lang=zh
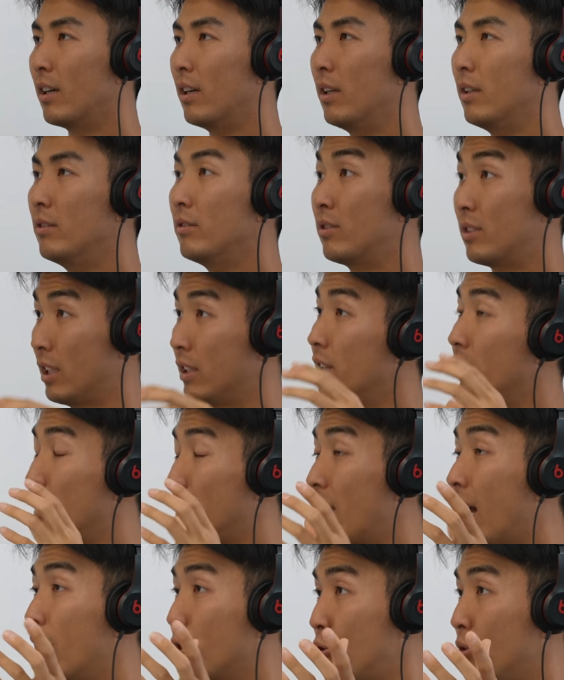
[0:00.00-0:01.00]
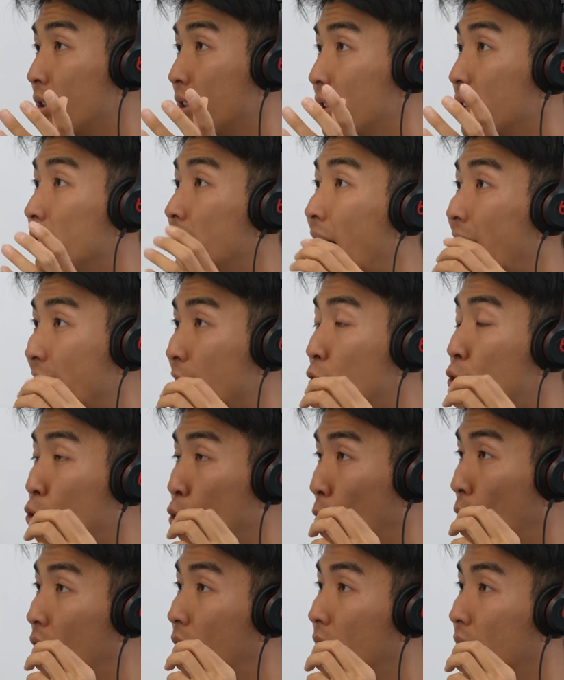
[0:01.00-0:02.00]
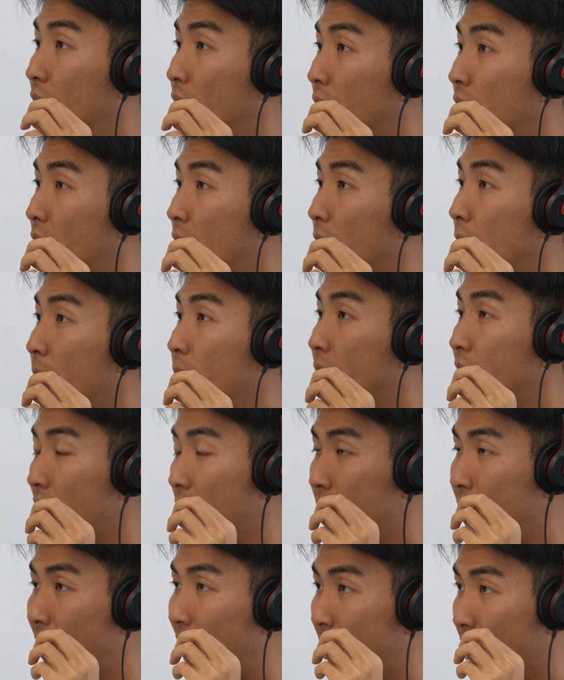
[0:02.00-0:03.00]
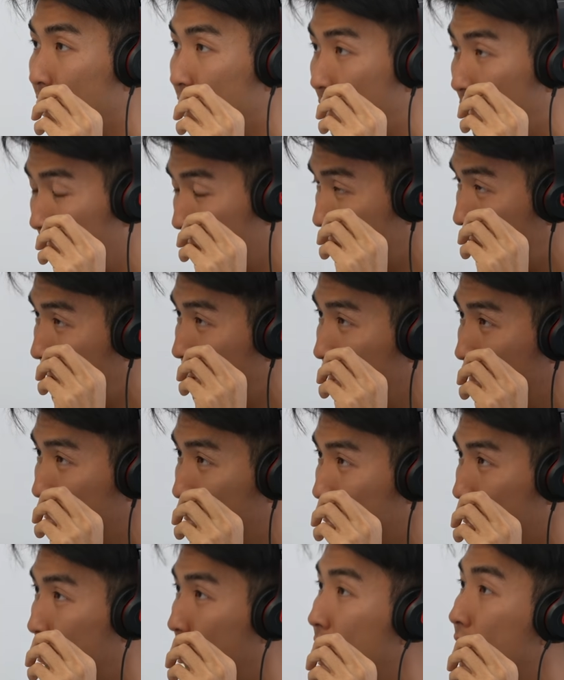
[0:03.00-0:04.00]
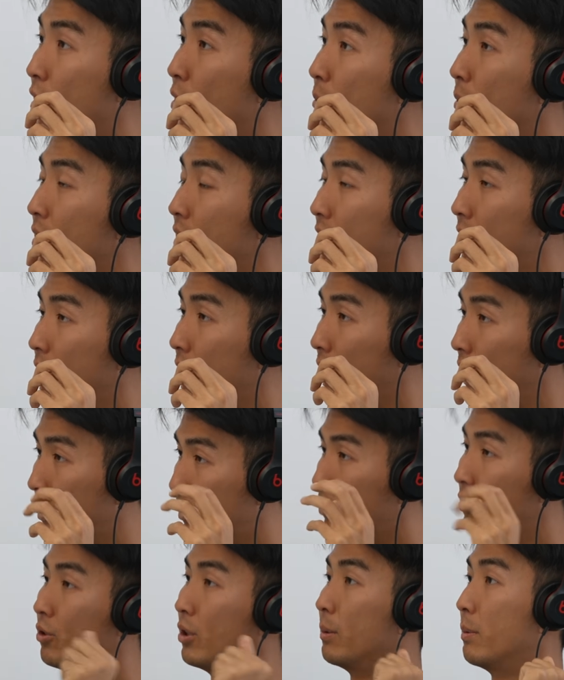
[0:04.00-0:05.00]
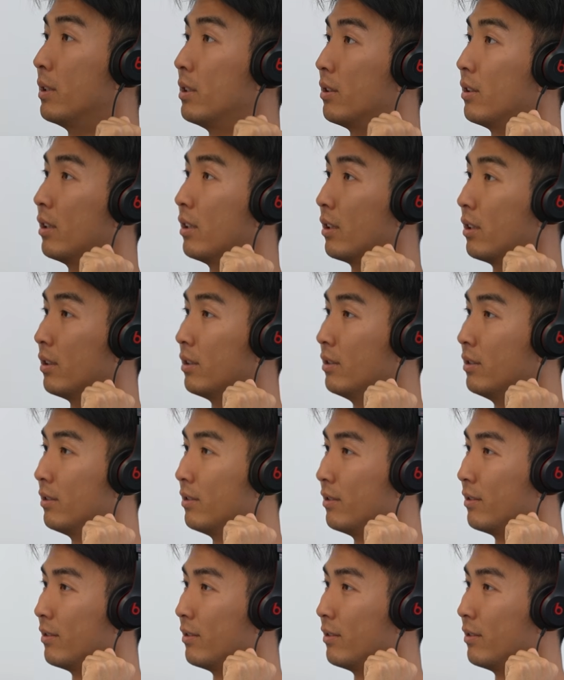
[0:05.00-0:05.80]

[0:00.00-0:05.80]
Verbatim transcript: 跟真的你大学是哪一所，啊跟哪个科系，跟你有没有一些 internship 的